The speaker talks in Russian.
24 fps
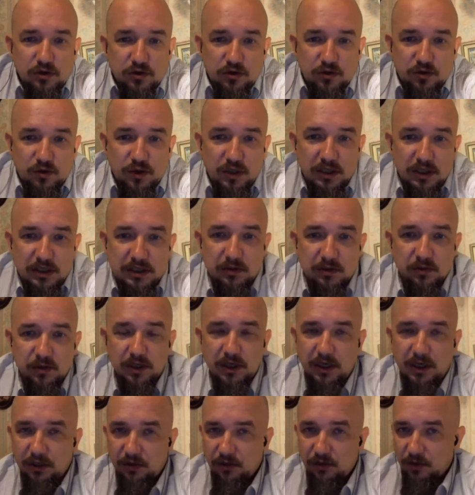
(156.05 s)
что есть люди,
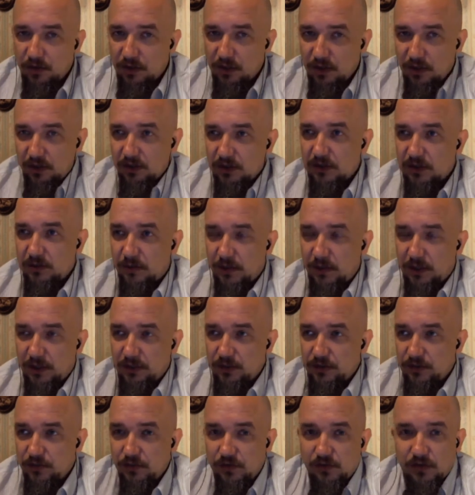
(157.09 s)
которые
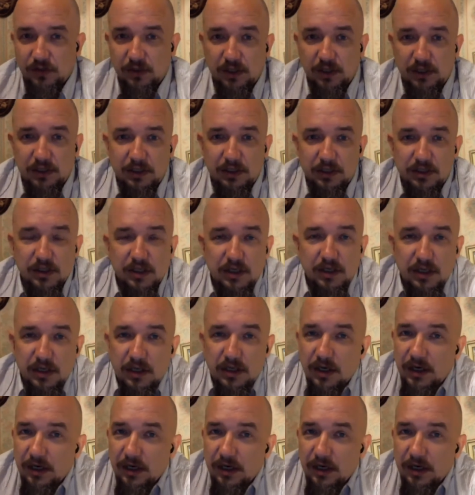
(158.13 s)
заморачиваются на те же книги,